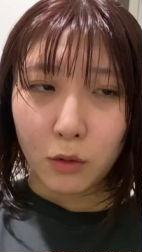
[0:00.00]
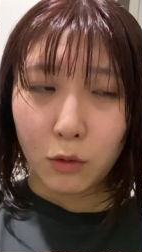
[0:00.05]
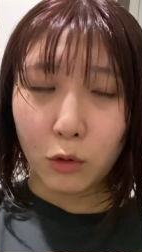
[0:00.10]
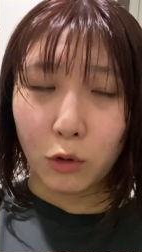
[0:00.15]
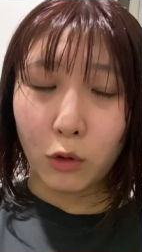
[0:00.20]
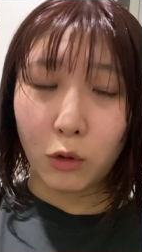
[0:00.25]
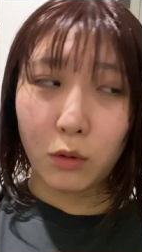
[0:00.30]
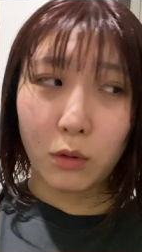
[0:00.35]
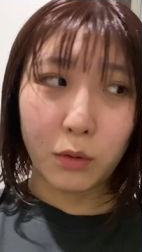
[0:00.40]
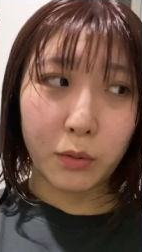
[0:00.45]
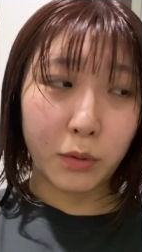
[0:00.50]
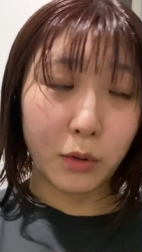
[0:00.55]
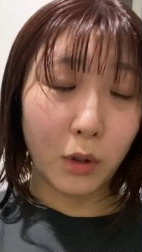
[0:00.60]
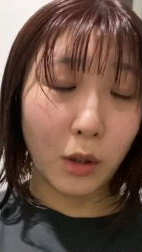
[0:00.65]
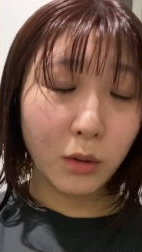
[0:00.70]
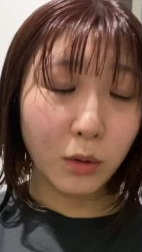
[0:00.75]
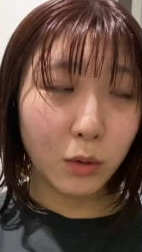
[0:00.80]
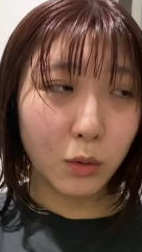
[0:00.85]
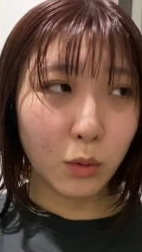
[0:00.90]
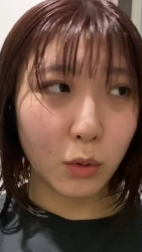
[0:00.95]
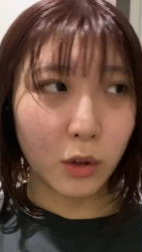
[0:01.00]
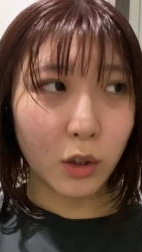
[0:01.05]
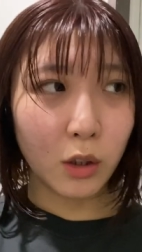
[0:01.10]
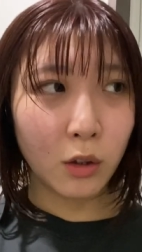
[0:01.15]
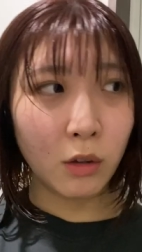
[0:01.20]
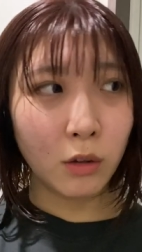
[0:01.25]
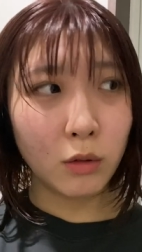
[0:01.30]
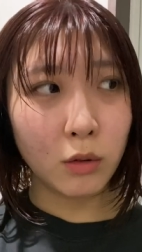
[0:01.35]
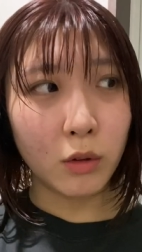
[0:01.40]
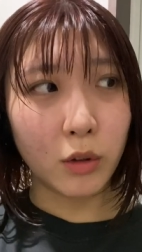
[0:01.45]
なんかフラッと沖
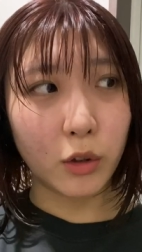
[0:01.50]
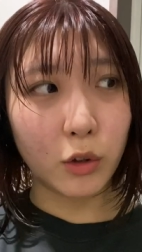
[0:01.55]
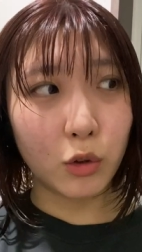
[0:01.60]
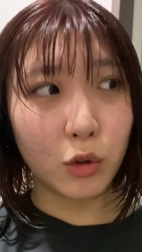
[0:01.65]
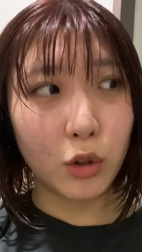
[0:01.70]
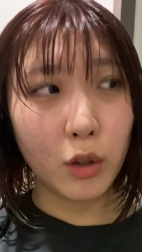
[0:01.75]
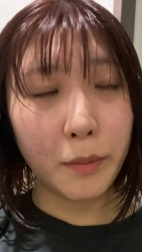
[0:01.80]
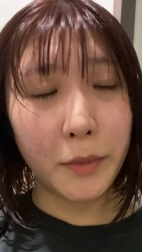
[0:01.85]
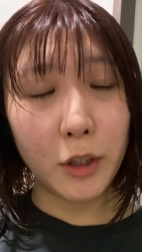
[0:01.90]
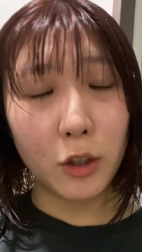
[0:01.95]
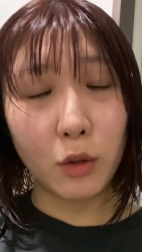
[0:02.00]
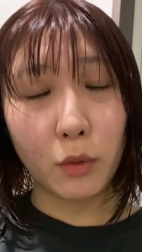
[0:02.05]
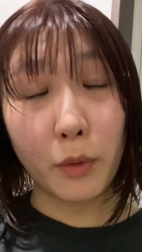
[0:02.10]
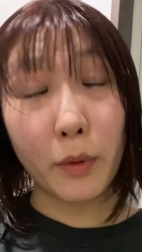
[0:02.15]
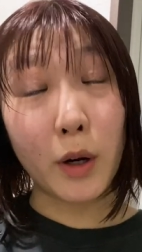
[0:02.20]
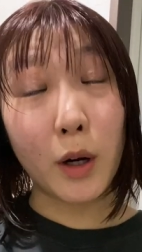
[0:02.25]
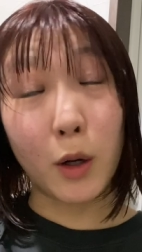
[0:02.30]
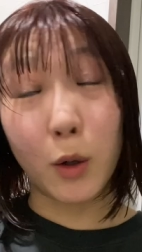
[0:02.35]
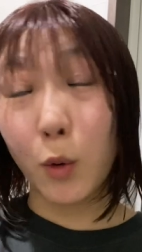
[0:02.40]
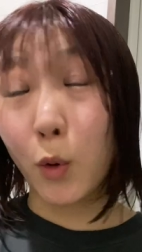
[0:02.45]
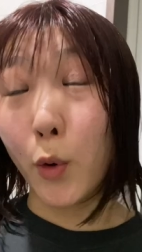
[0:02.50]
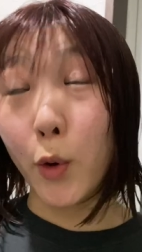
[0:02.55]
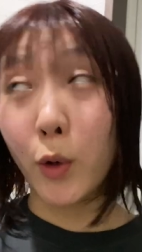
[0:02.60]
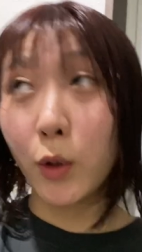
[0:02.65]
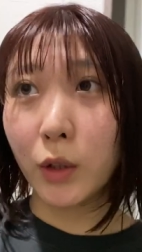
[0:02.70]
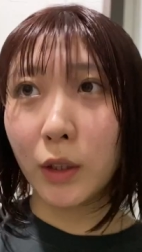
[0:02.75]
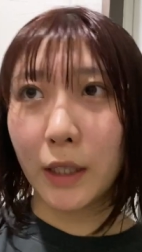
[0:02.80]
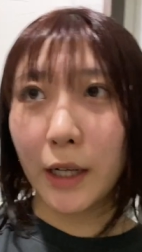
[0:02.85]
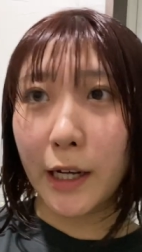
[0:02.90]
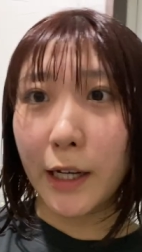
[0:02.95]
縄とか行ってみんのもかっこよ
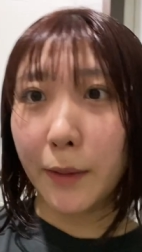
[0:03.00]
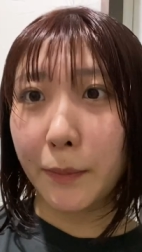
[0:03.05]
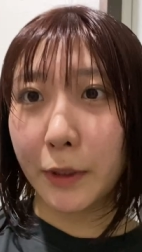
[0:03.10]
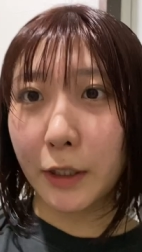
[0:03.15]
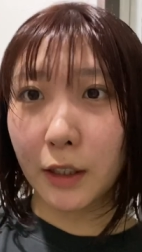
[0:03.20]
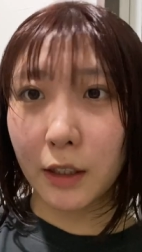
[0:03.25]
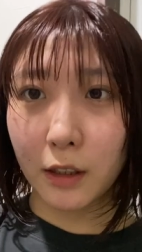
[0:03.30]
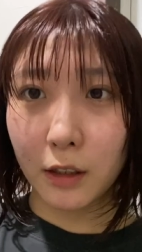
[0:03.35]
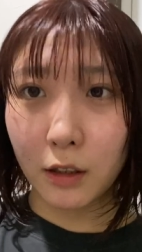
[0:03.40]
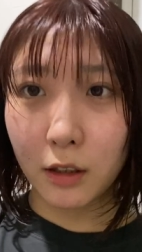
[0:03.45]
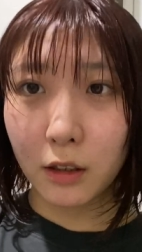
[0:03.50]
くないみたいな。